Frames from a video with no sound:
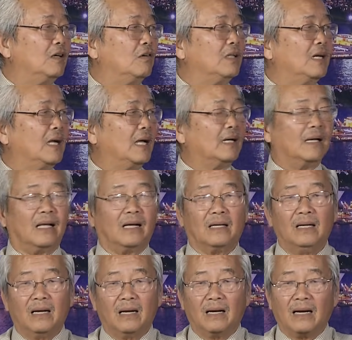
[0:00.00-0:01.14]
có tính cách là
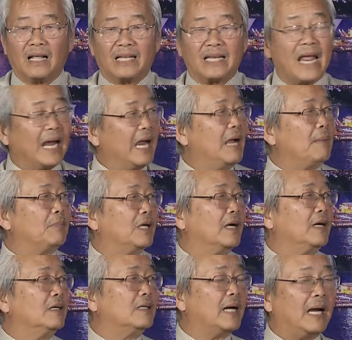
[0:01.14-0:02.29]
nó là chèn ép những cái
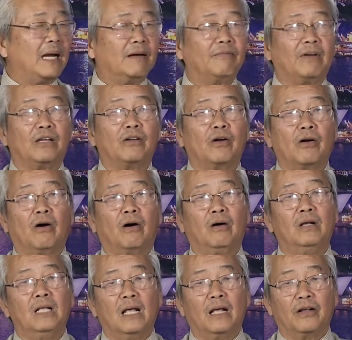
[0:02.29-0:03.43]
nước khác và do đó
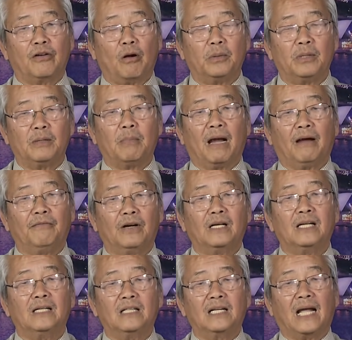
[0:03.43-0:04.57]
cái nhóm như vậy với
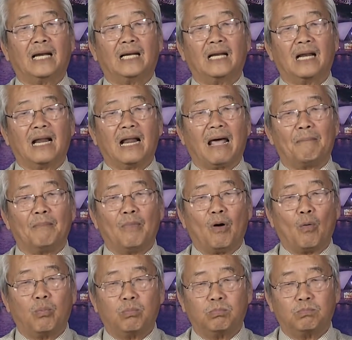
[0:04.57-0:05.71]
cái tư cách là
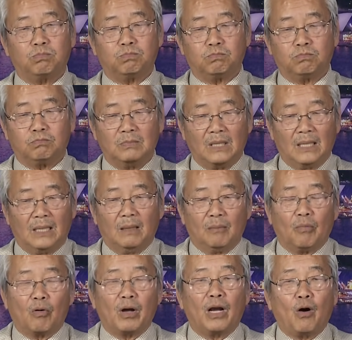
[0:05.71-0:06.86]
một ừ,
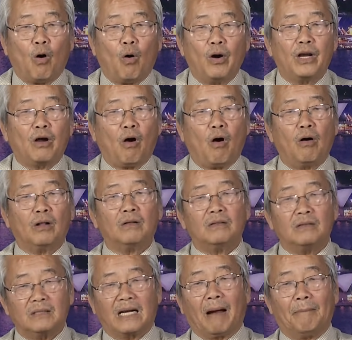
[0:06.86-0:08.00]
một cái khối có
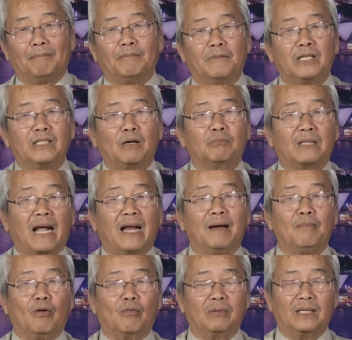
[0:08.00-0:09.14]
cầm ở trong tay
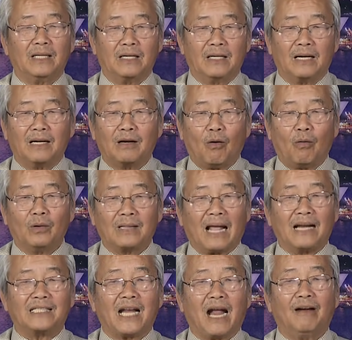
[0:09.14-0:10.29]
một cái cái khối
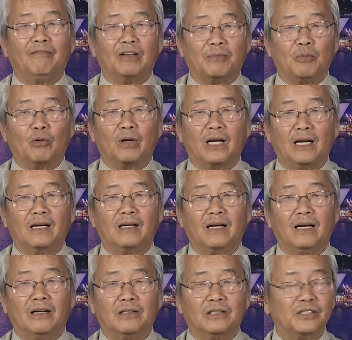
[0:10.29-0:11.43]
tài sản và một cái
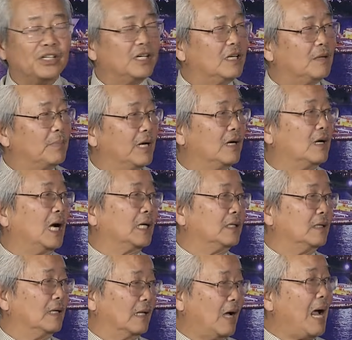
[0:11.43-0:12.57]
cái lượng GDP gần
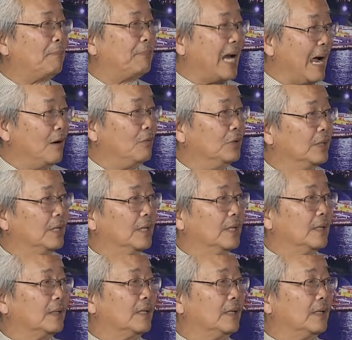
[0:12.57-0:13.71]
như là áp đảo.
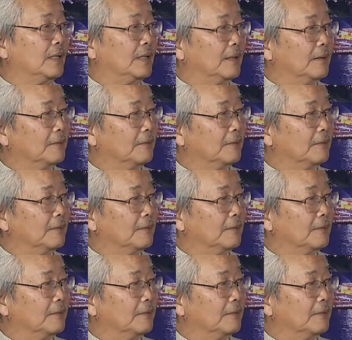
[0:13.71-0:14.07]
Thật sự thì... là